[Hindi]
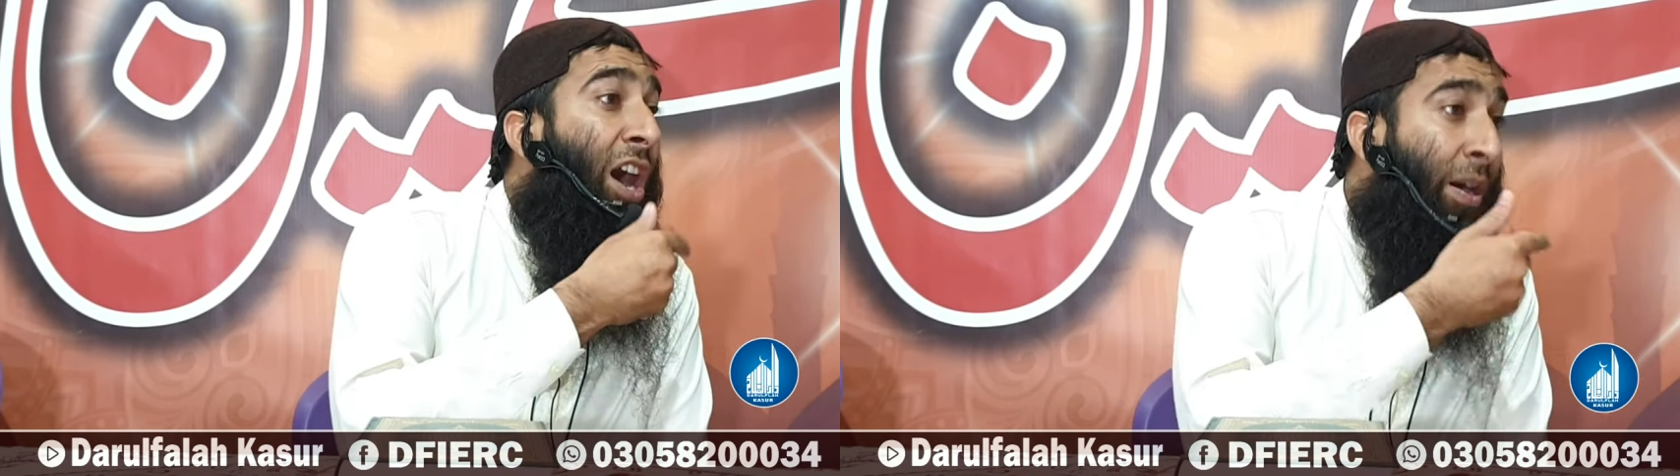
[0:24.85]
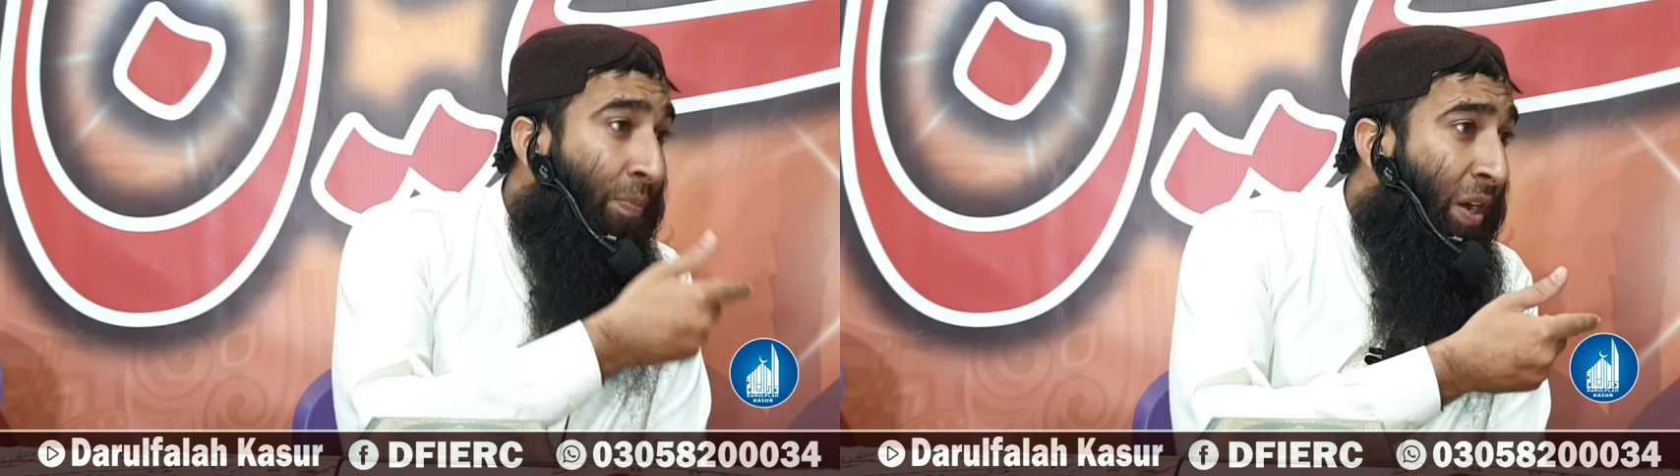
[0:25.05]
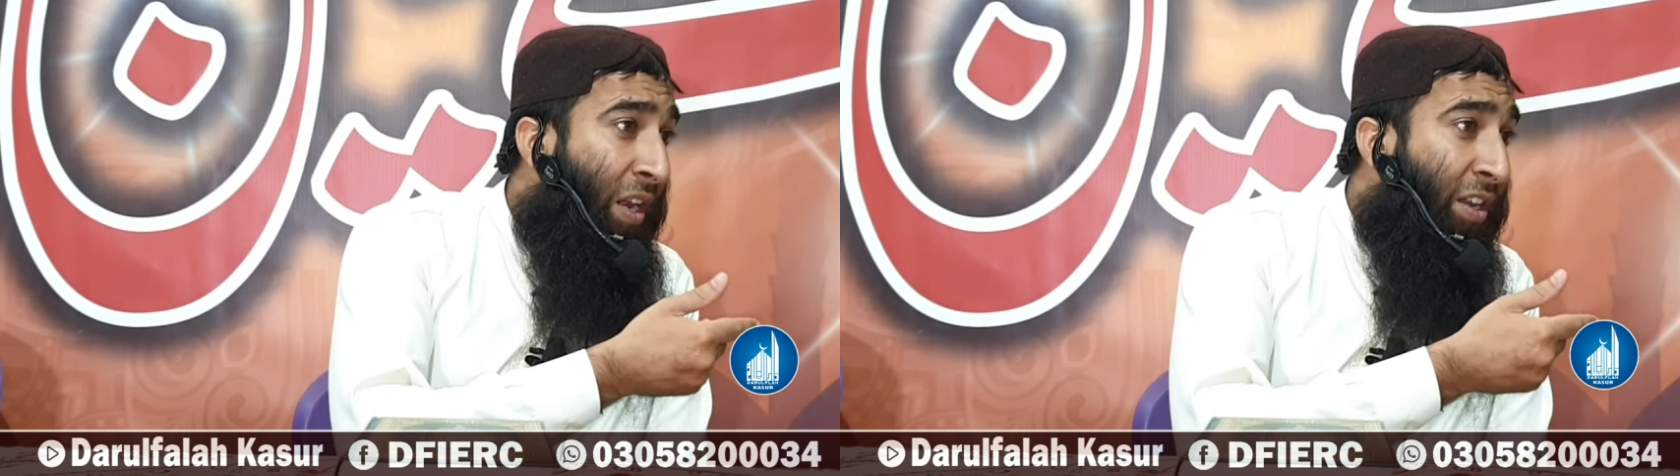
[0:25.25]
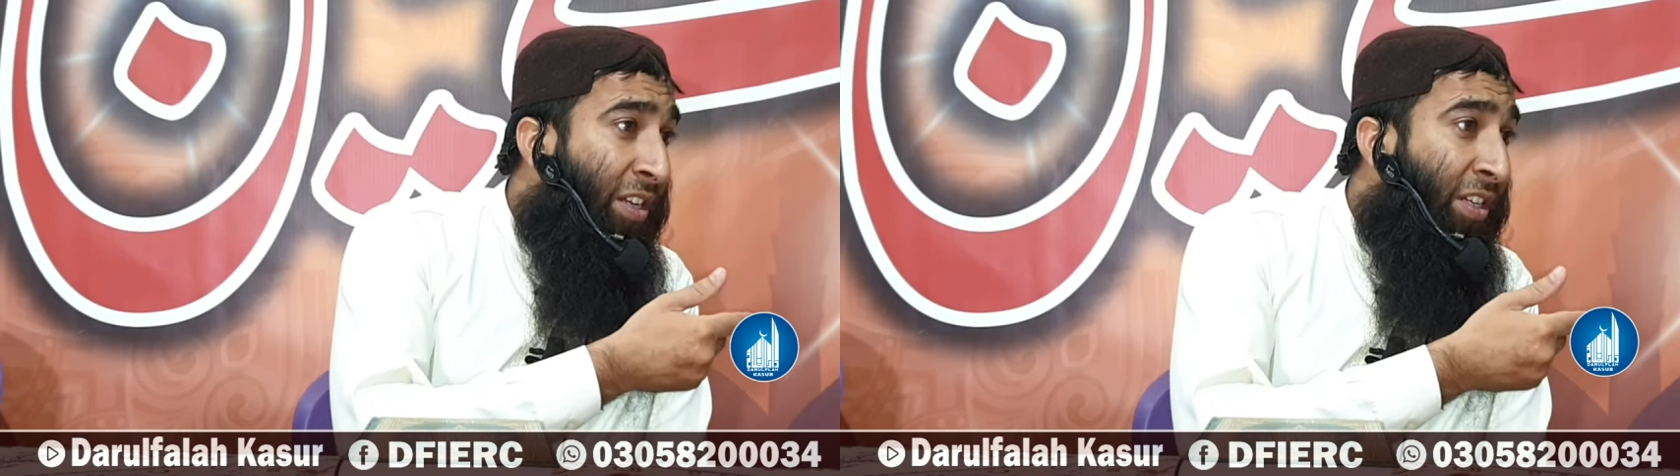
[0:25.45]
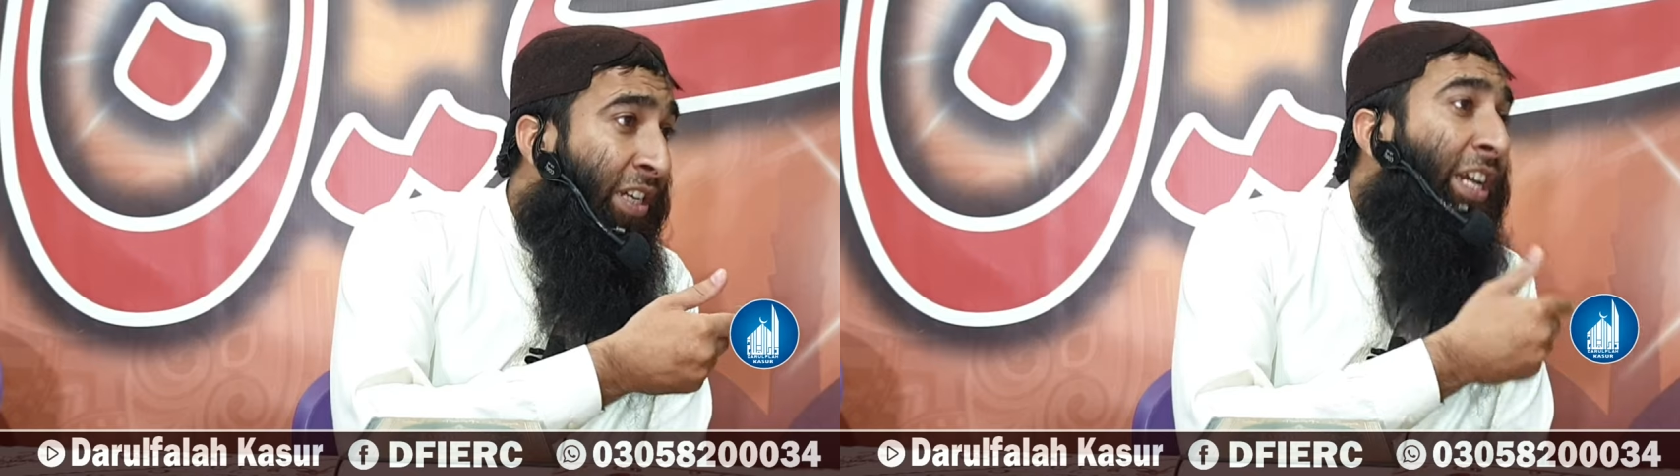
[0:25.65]
अमल
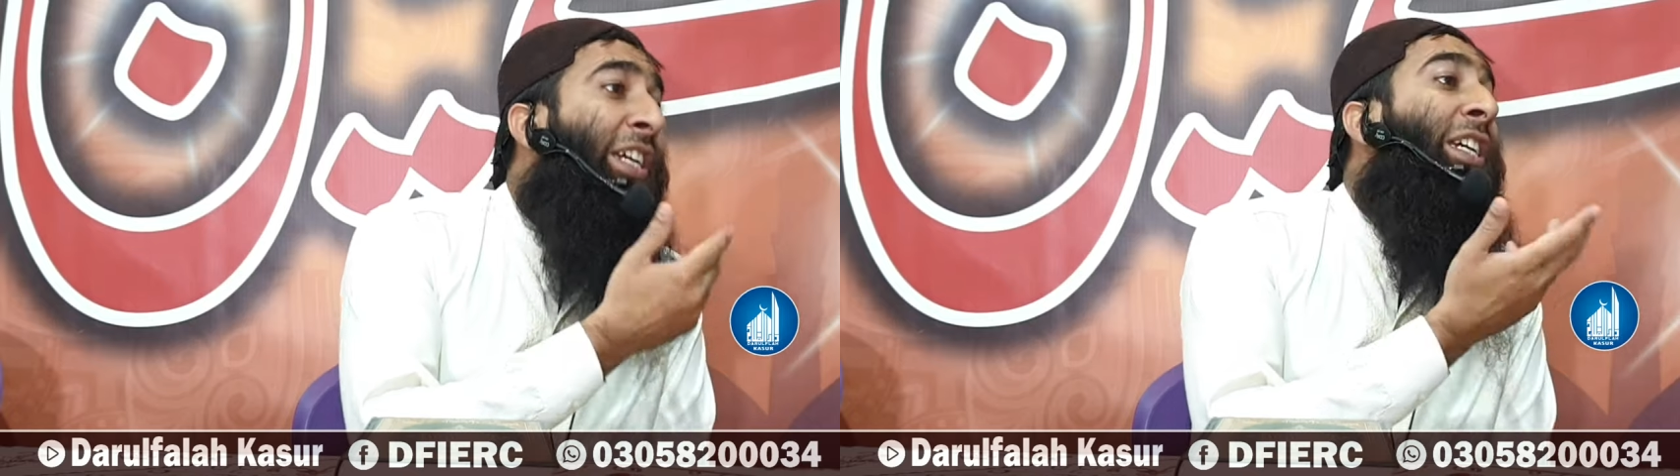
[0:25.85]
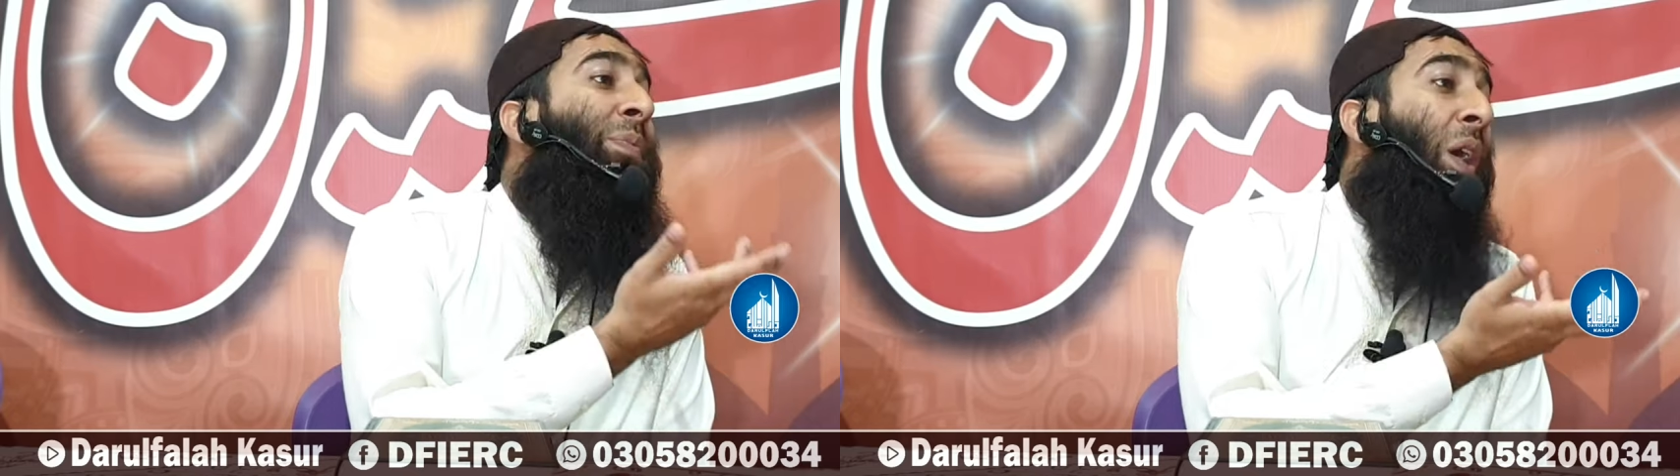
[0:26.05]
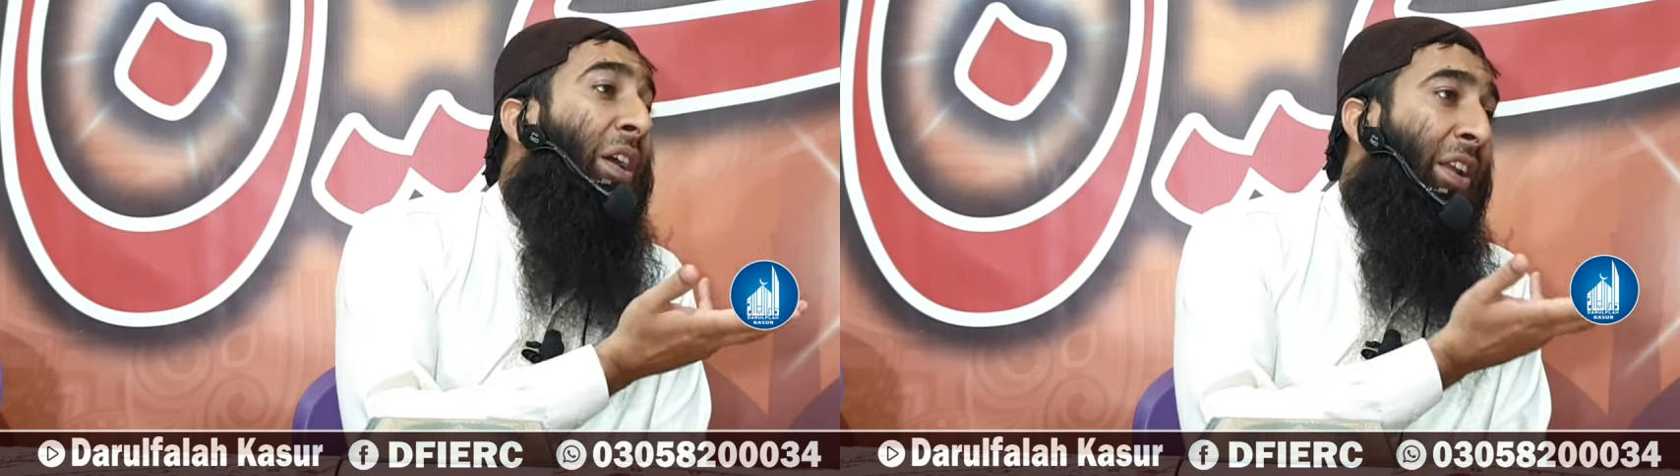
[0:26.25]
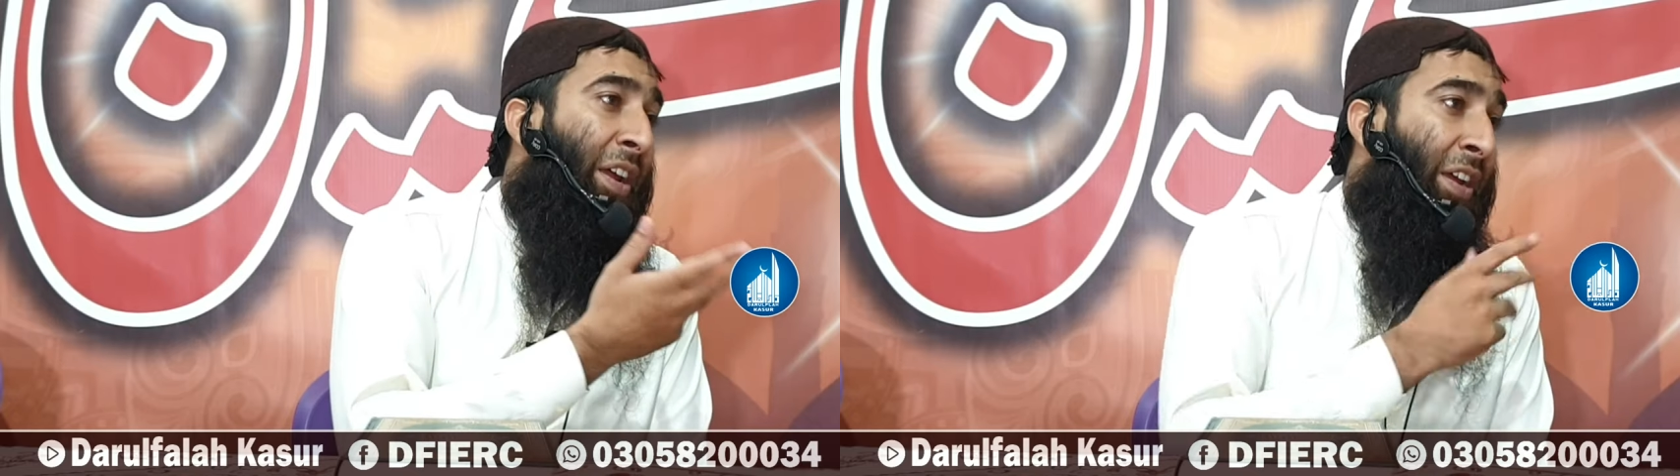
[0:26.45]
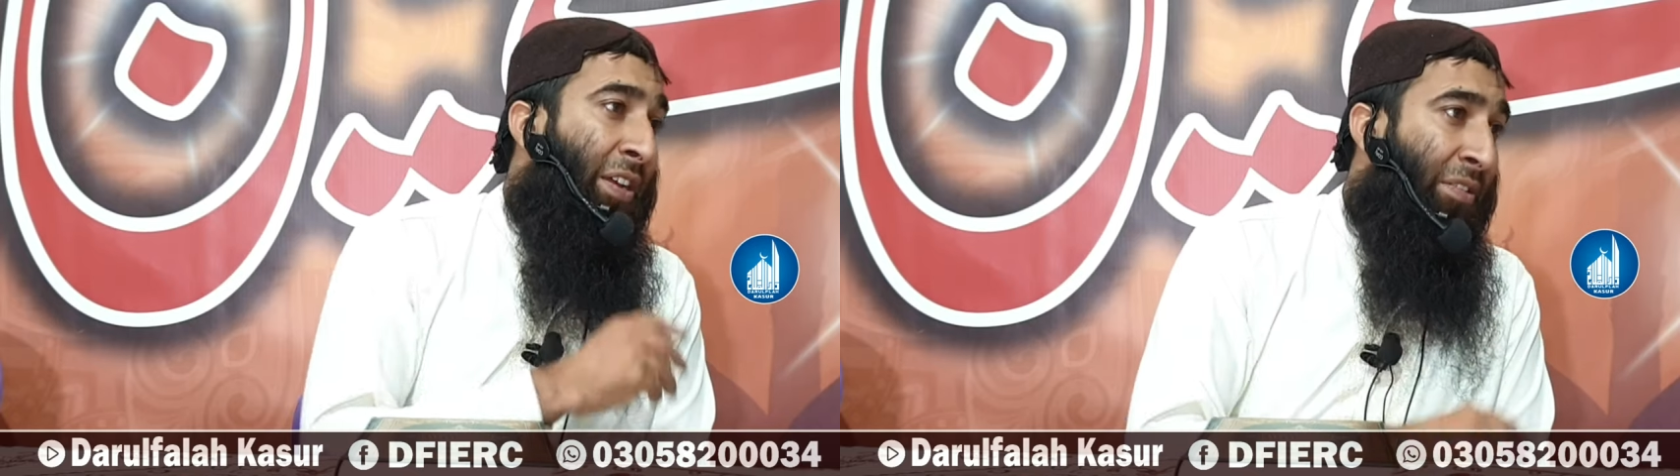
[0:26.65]
ये ईमान है